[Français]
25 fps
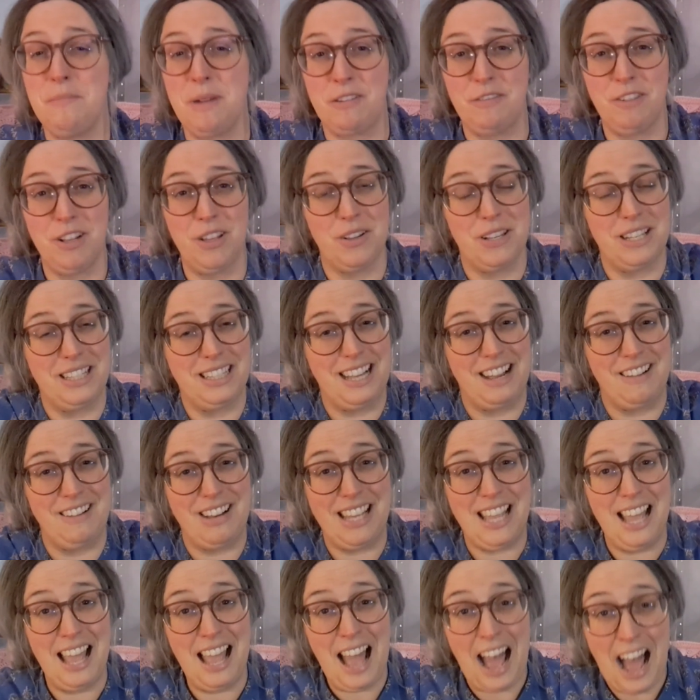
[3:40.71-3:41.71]
parfois dans un
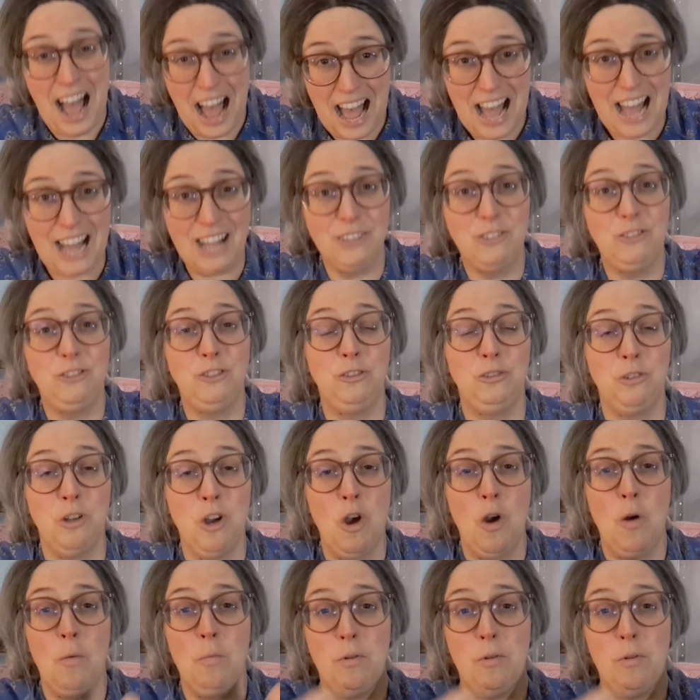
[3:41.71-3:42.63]
travail ardu,